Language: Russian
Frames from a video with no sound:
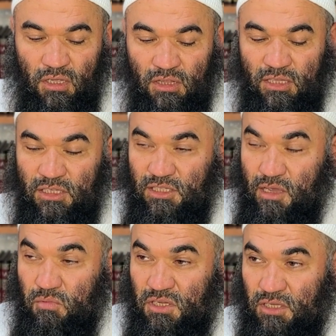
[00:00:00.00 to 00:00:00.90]
на
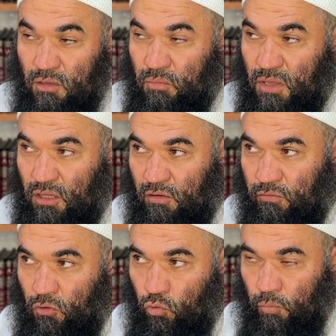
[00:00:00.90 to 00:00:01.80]
70 метров
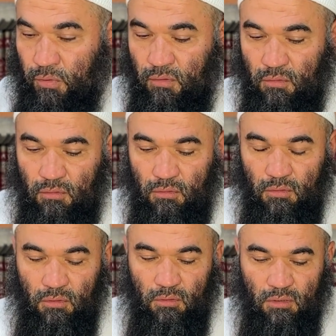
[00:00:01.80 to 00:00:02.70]
вглубь.
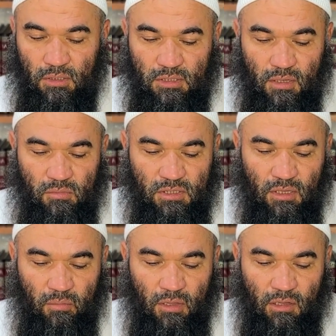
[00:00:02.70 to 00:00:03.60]
На
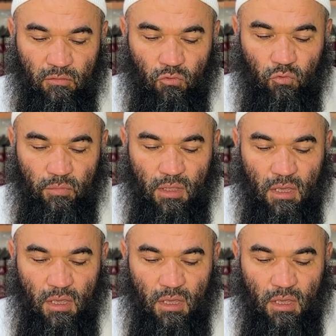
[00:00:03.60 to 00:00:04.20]
70 метров вглубь.